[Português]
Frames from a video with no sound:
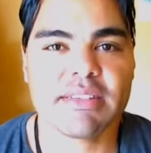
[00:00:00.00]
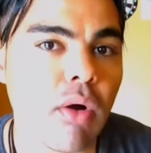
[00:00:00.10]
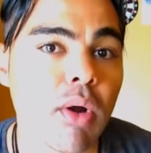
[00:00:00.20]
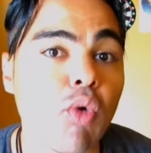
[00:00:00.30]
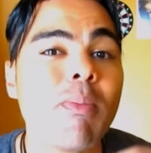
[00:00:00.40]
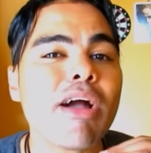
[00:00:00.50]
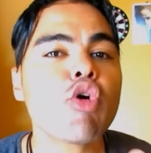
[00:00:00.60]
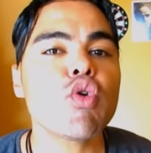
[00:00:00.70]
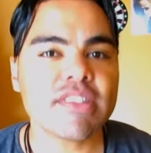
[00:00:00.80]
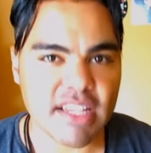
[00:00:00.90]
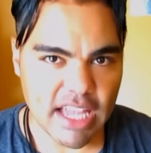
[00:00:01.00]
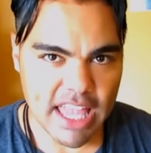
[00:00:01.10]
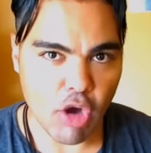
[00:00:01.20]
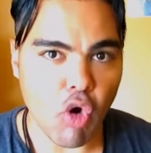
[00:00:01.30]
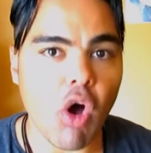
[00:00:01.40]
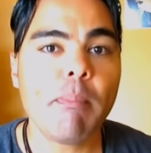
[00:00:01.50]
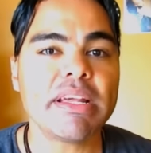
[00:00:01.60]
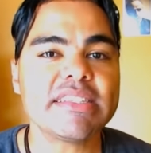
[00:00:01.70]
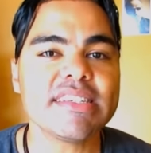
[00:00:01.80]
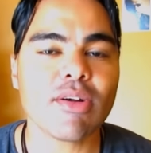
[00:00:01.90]
Agora, uma coisa que a Record
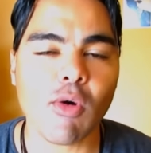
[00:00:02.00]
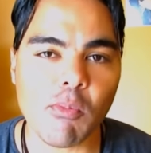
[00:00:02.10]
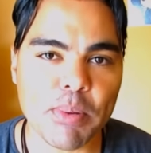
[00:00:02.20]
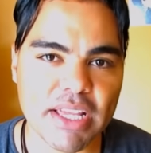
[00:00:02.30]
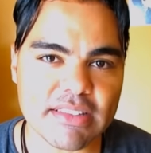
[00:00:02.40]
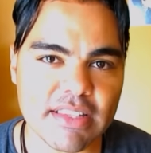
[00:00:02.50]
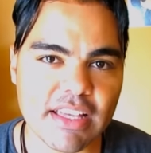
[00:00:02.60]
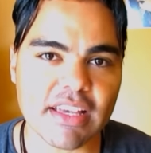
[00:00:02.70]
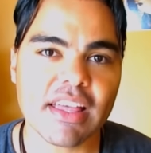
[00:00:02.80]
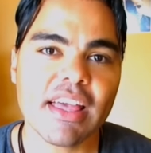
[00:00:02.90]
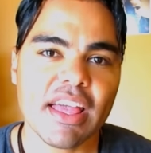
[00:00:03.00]
precisa compreender